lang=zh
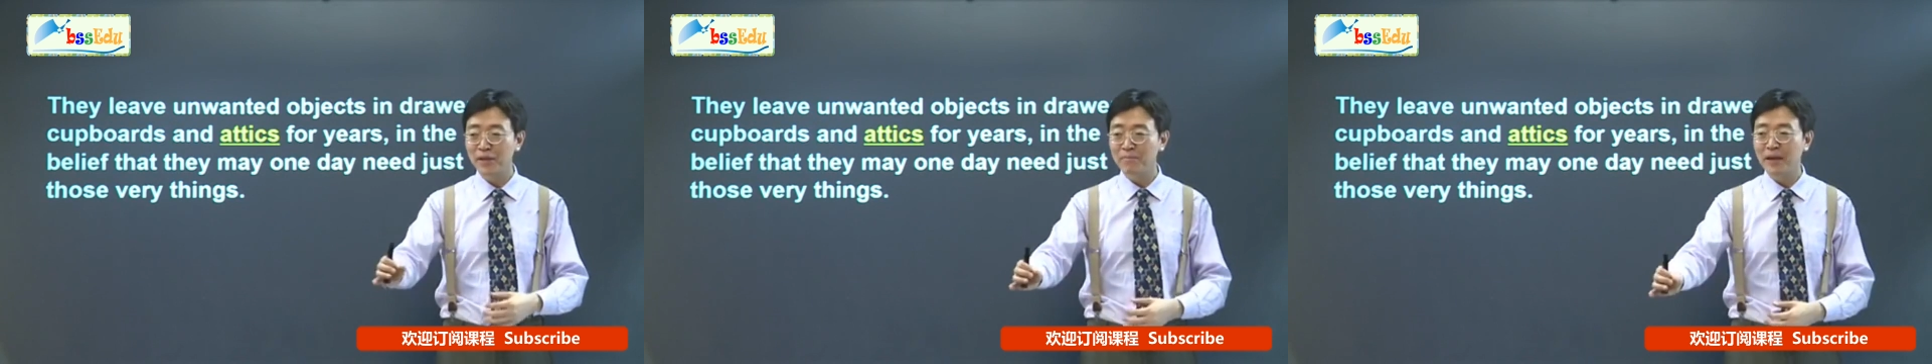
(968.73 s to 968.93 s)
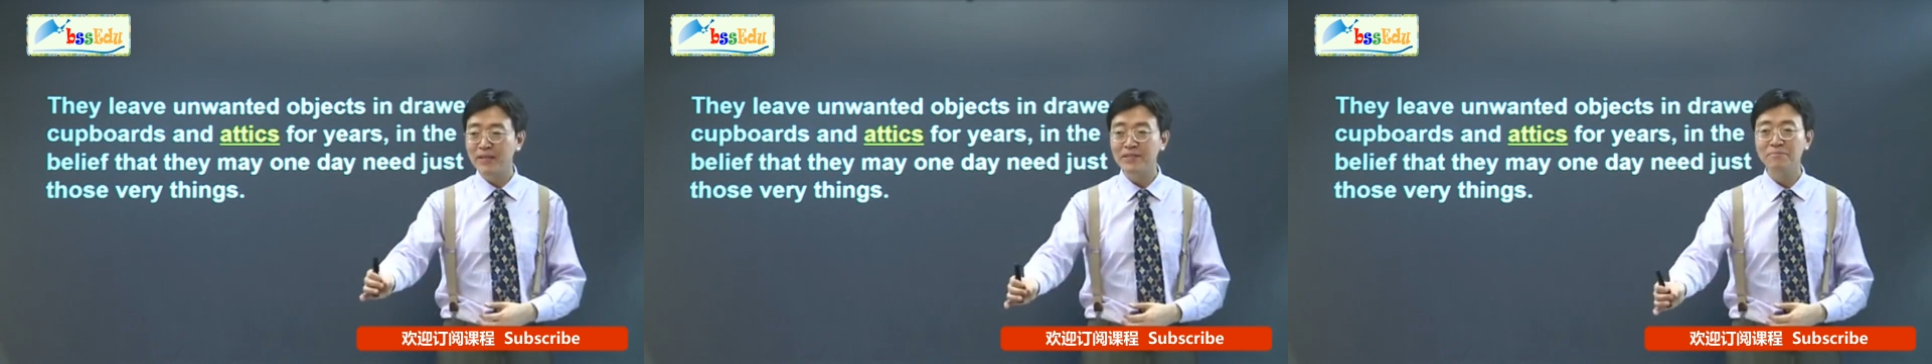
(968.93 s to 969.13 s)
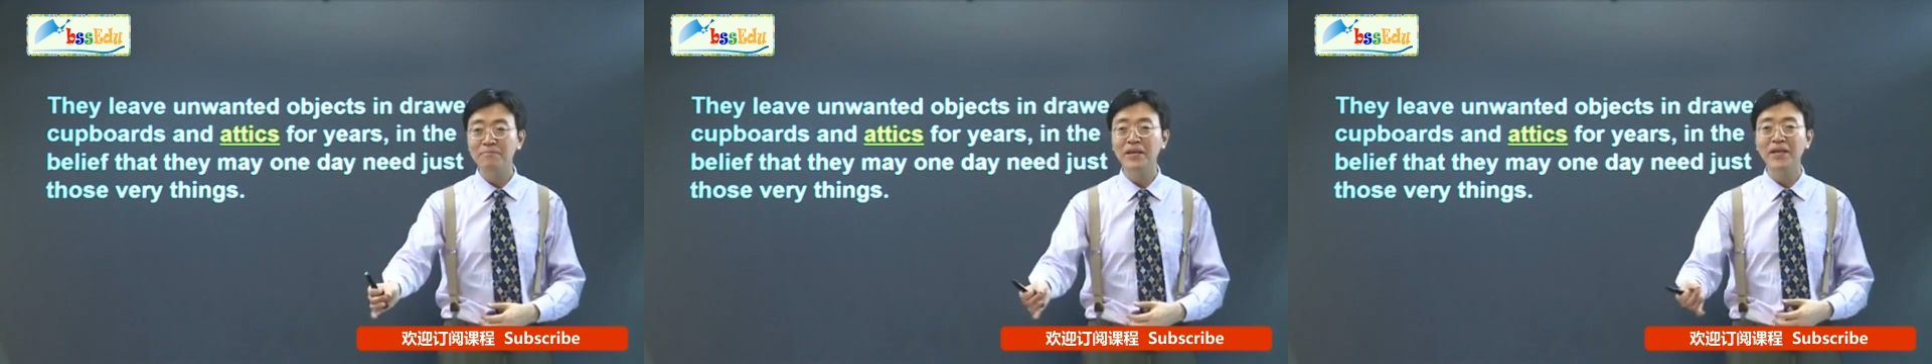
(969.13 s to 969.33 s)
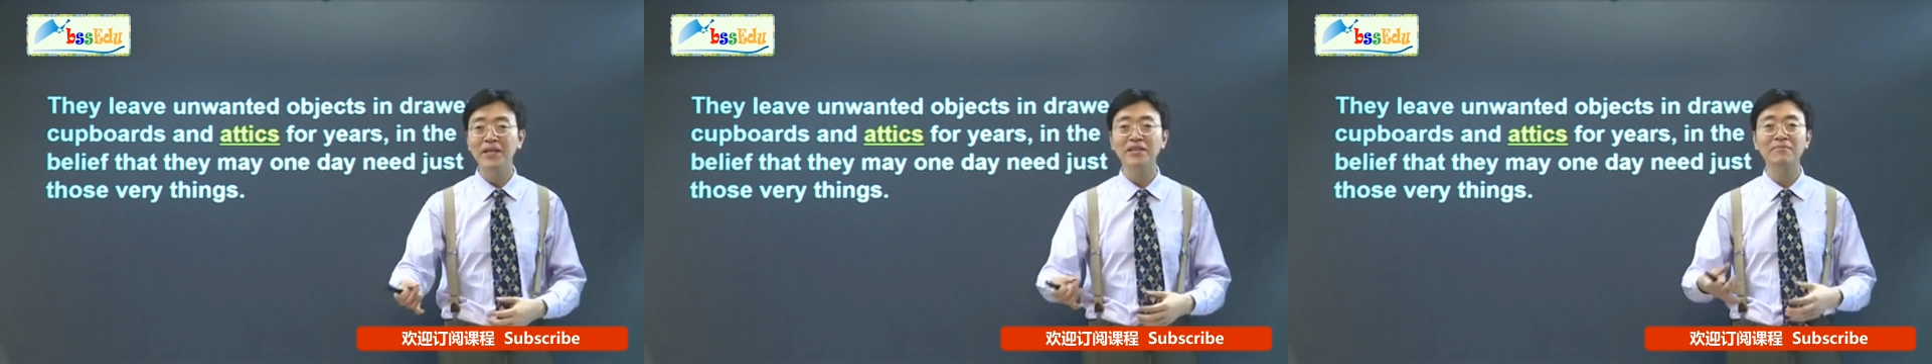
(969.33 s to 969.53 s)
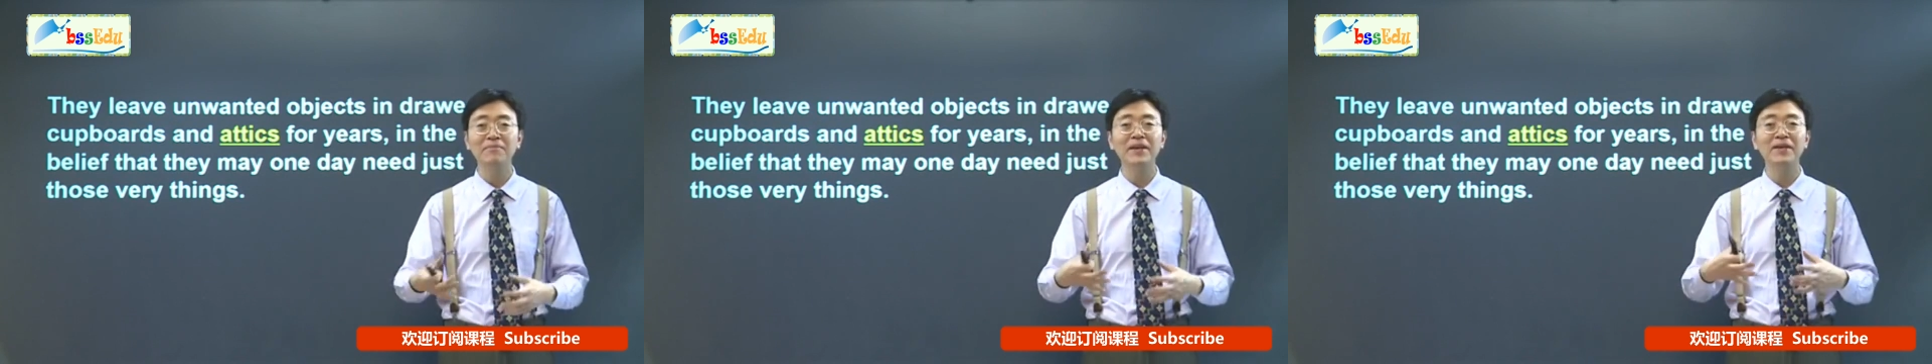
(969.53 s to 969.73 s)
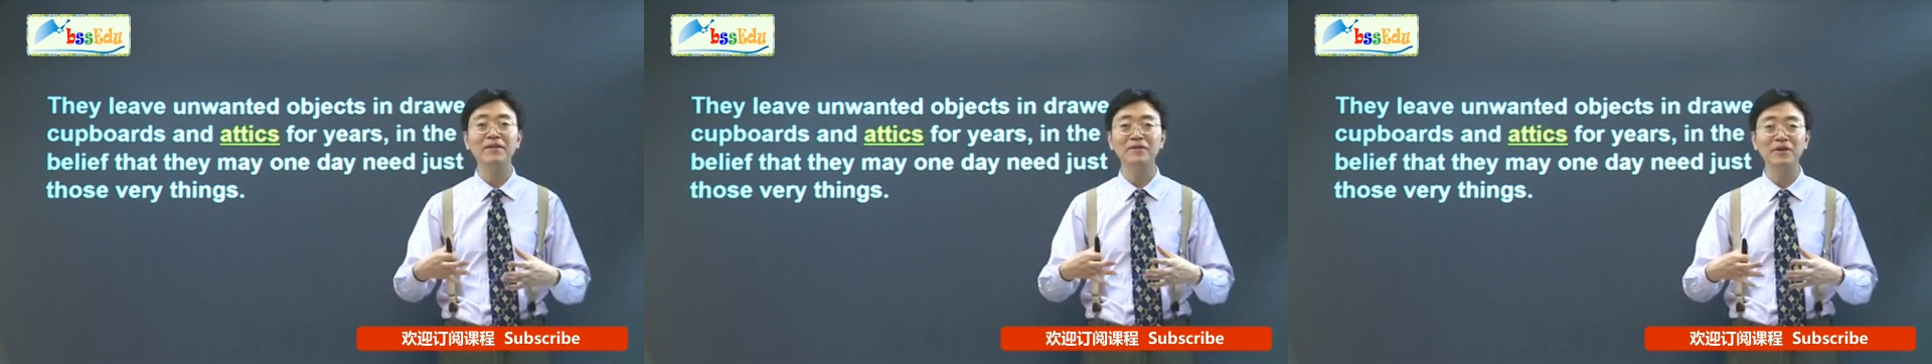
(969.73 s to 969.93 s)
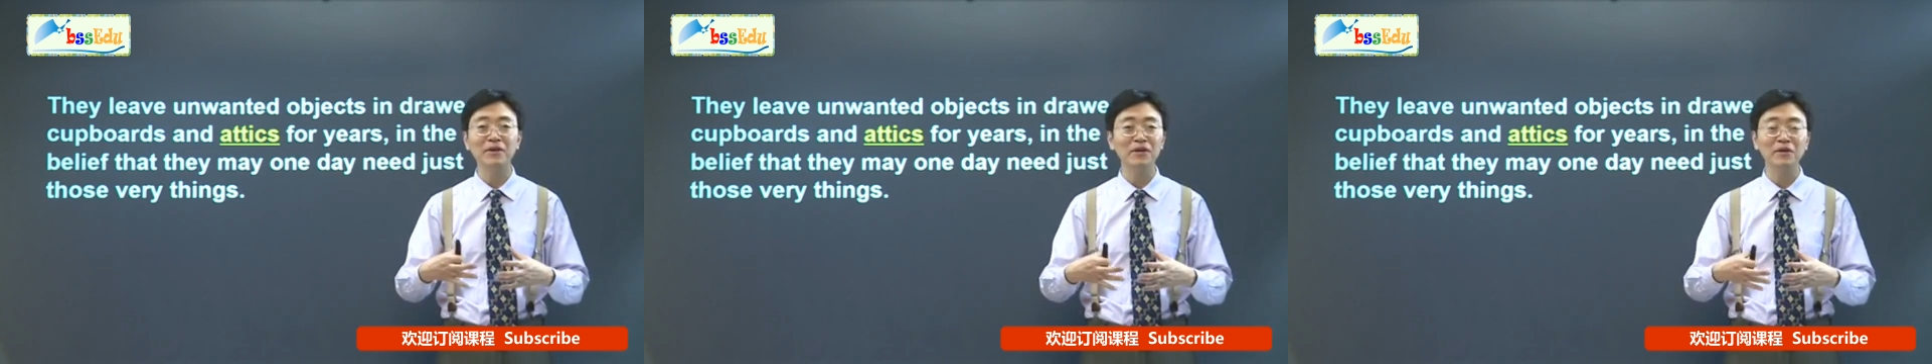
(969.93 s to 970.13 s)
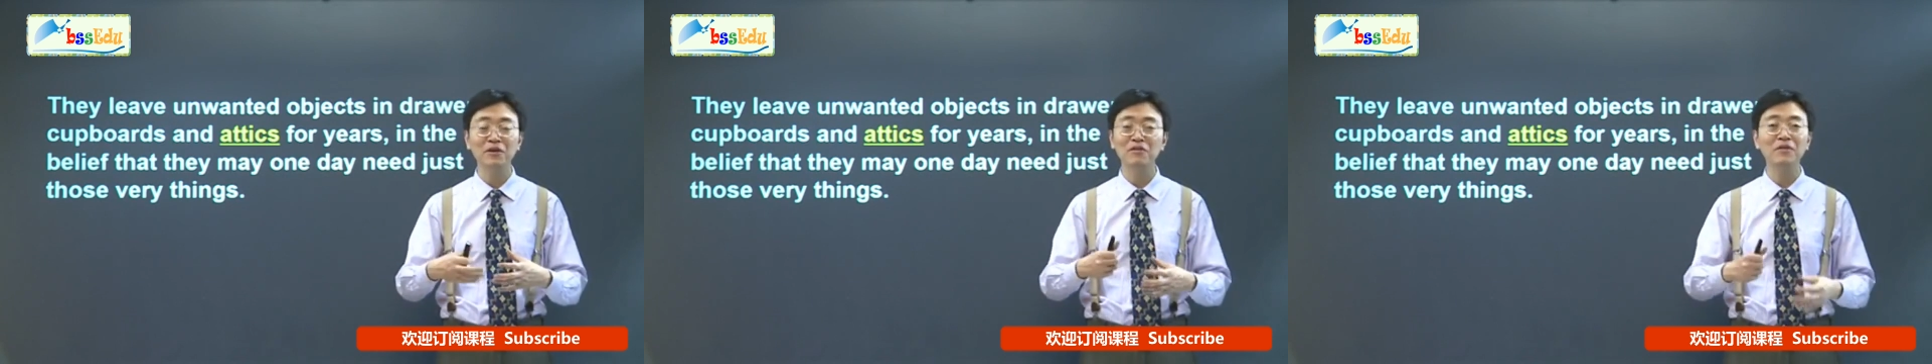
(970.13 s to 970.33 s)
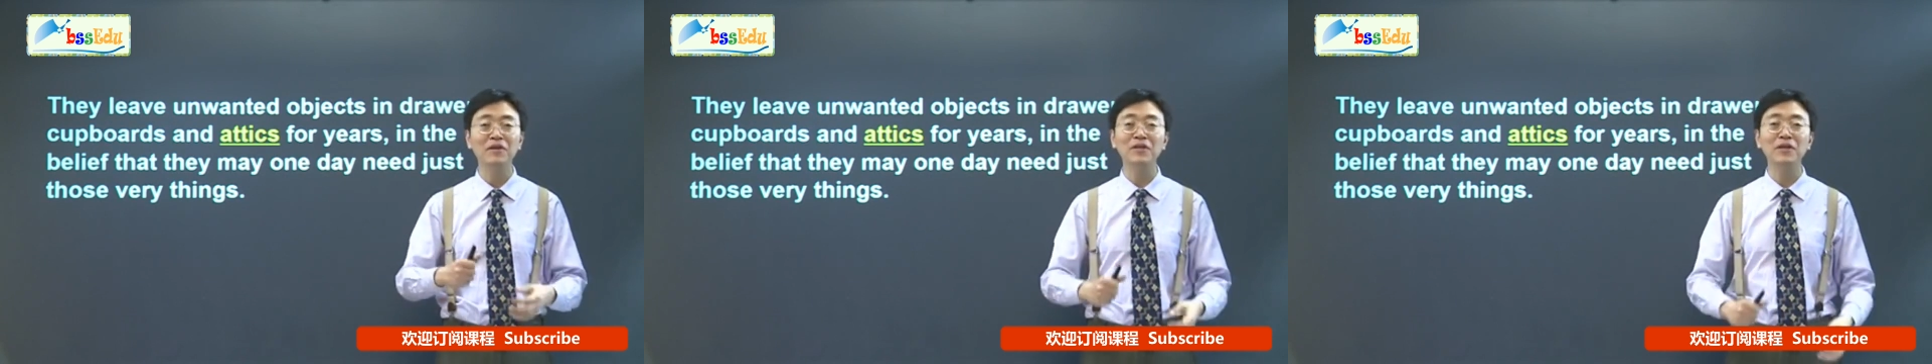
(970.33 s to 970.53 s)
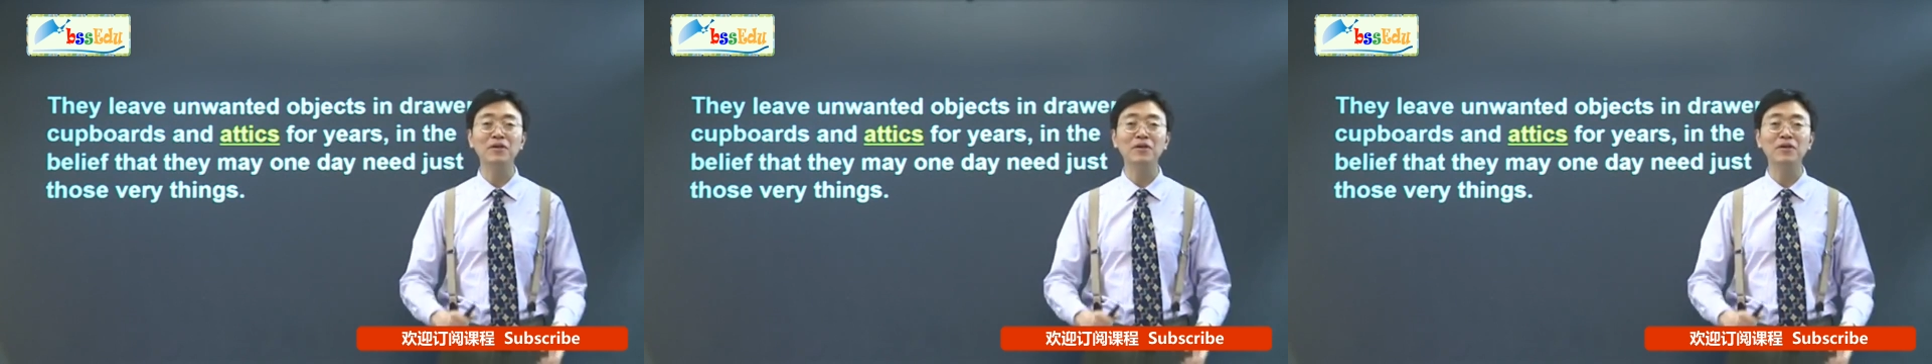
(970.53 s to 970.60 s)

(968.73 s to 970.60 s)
把一些美丽的贝壳放